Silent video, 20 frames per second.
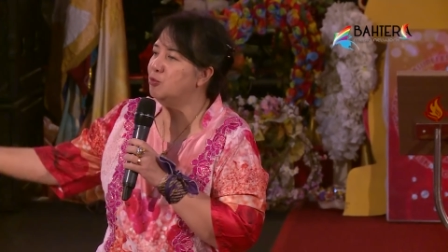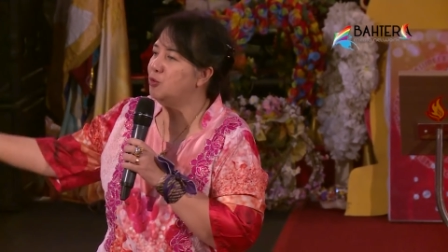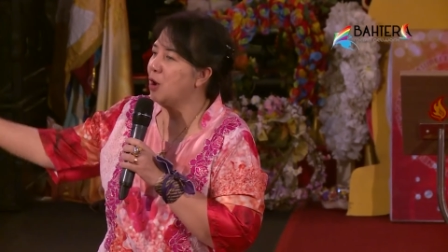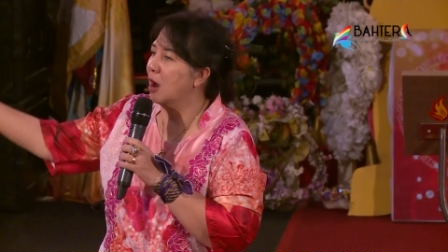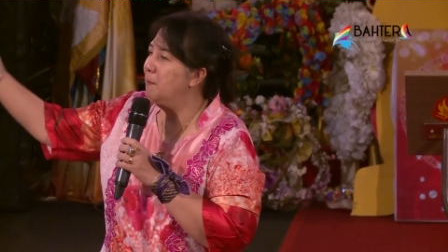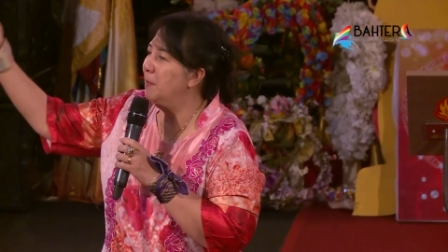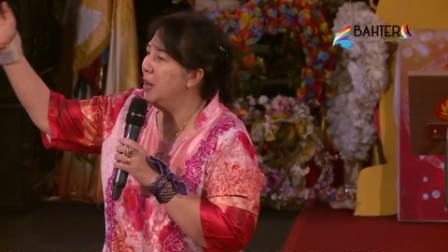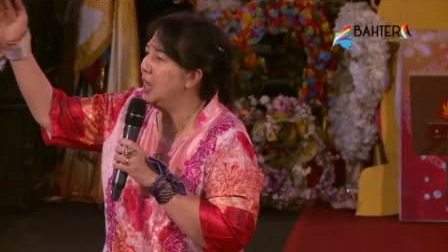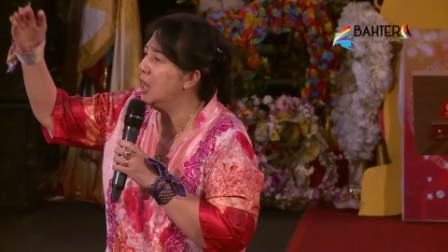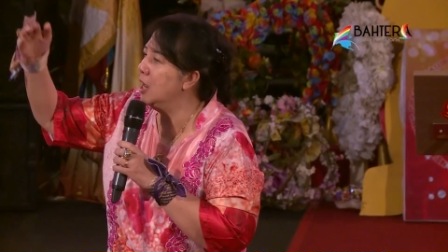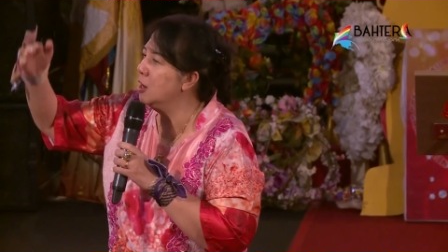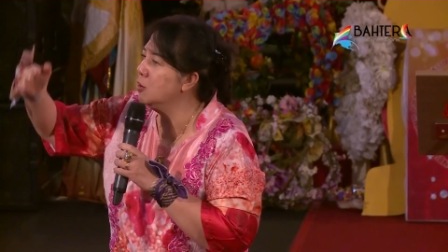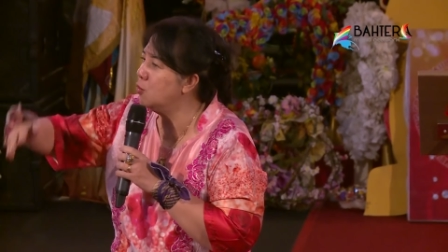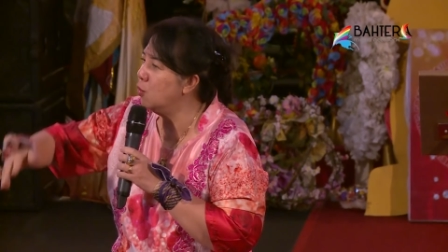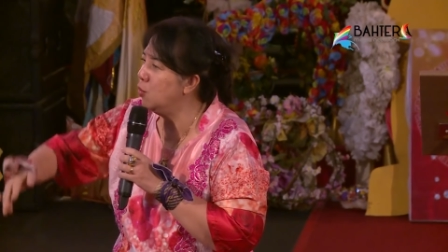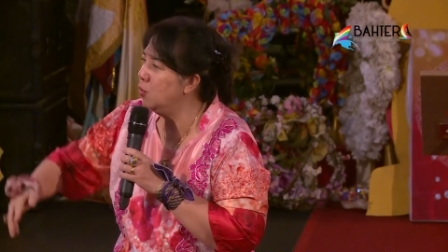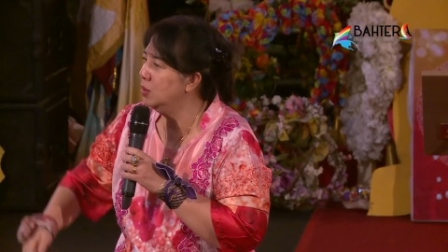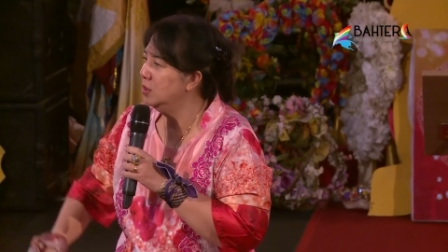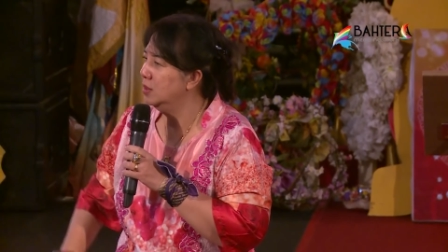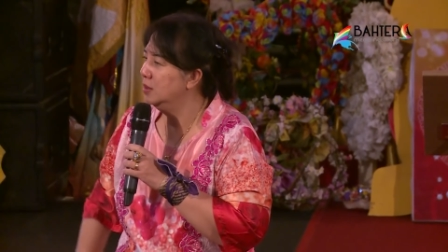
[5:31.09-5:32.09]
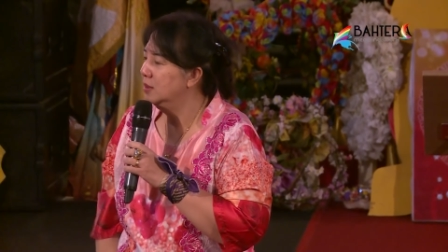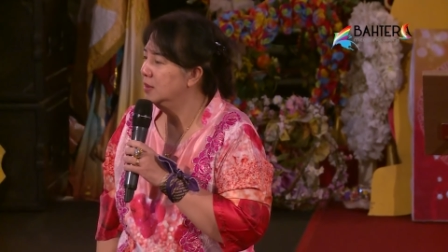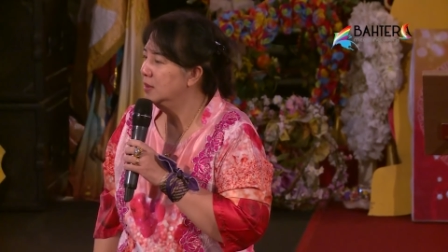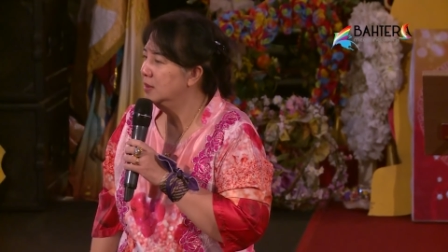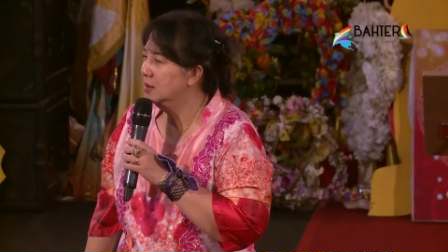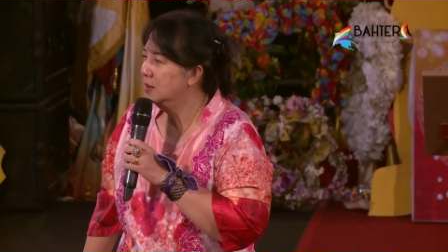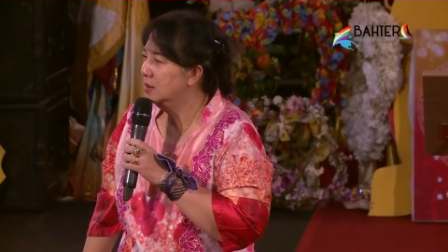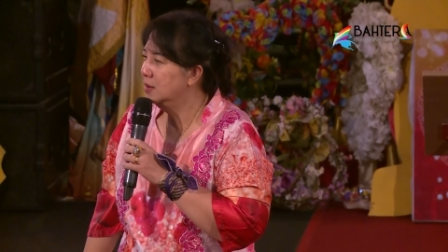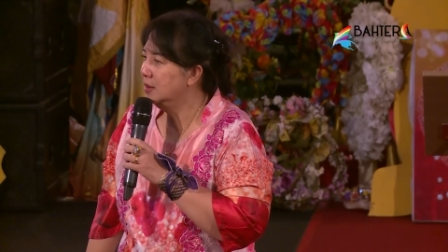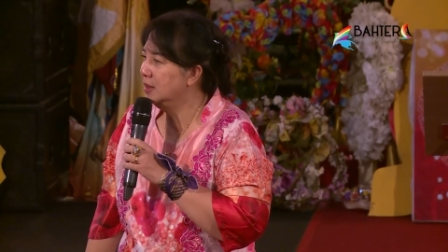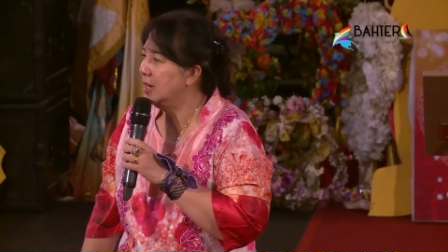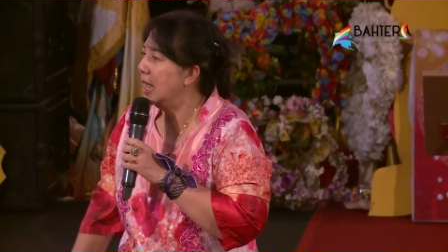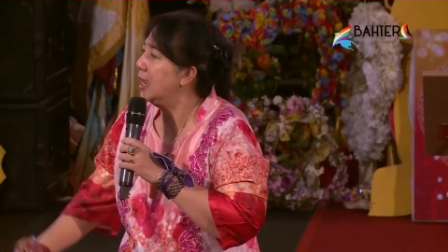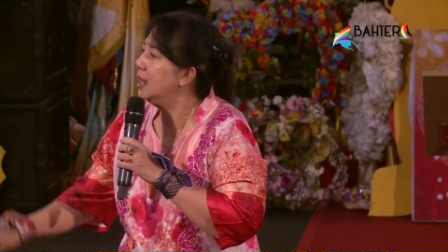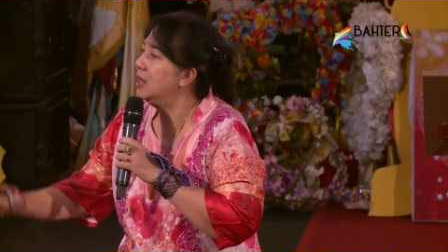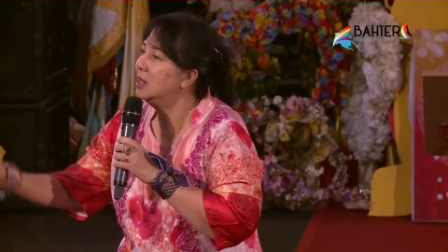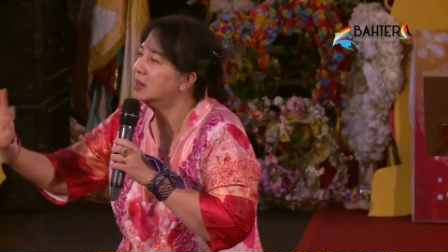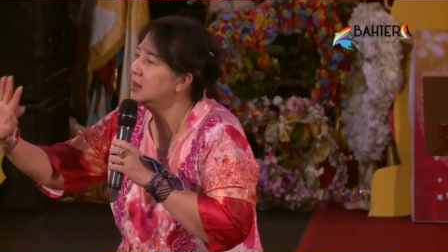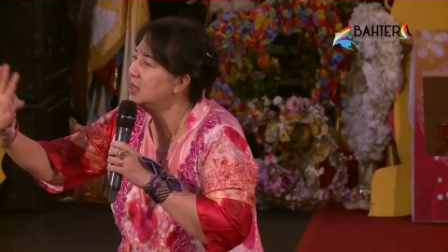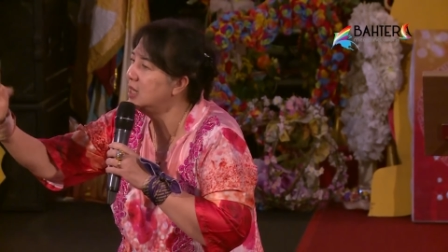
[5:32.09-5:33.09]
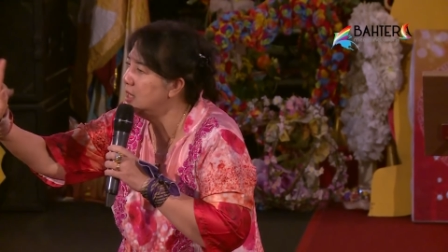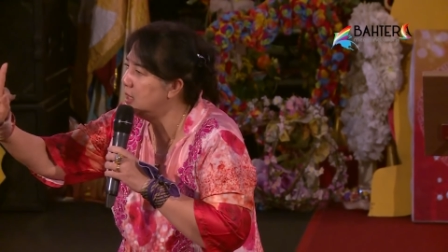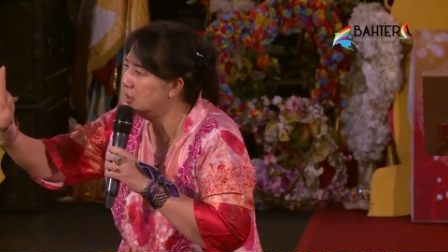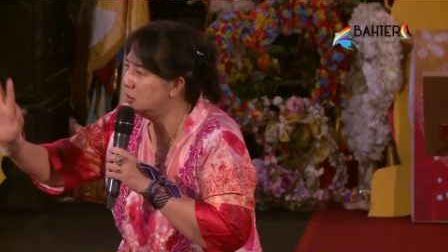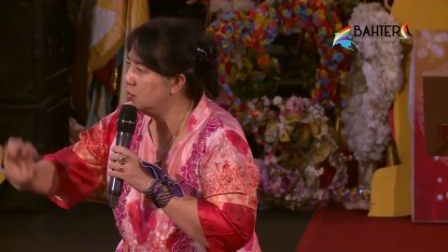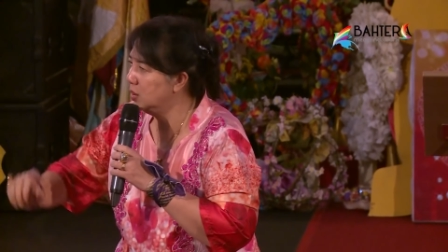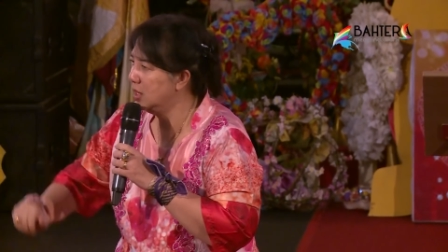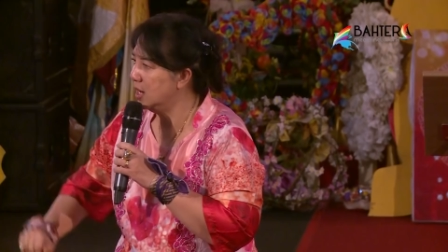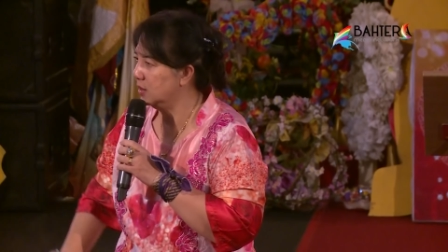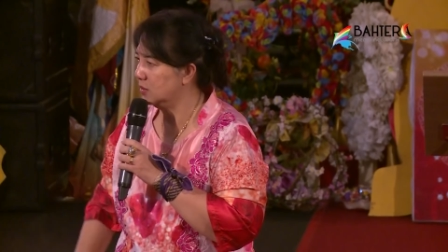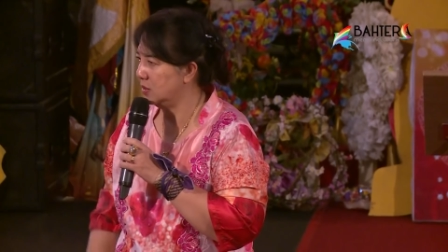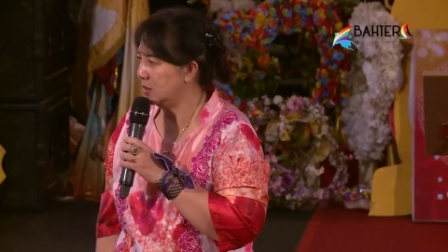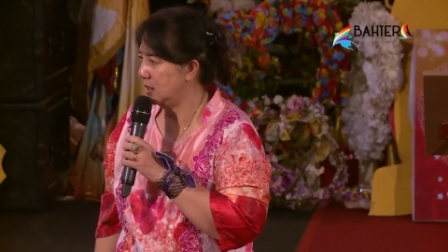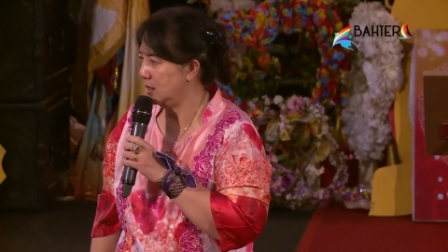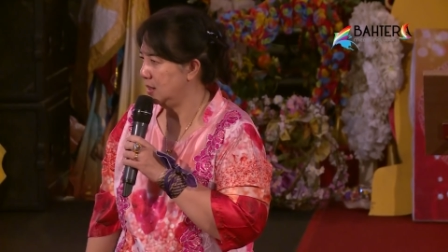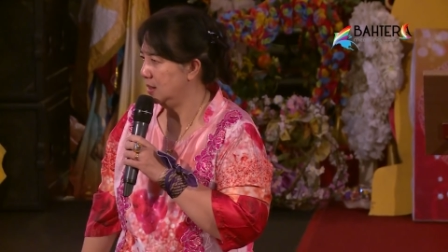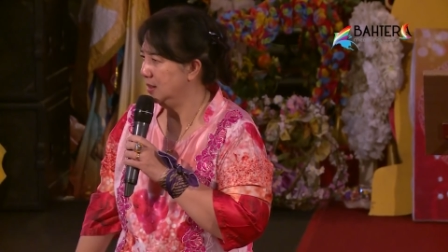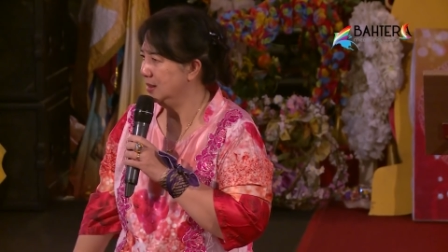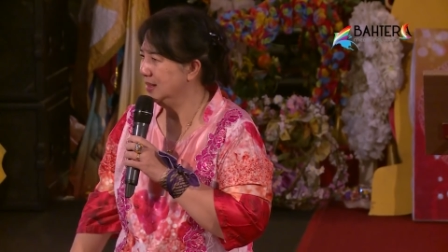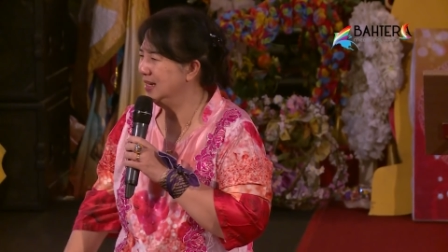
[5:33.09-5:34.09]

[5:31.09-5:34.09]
udah melengkung, Gak ngerti ngitungnya saudara.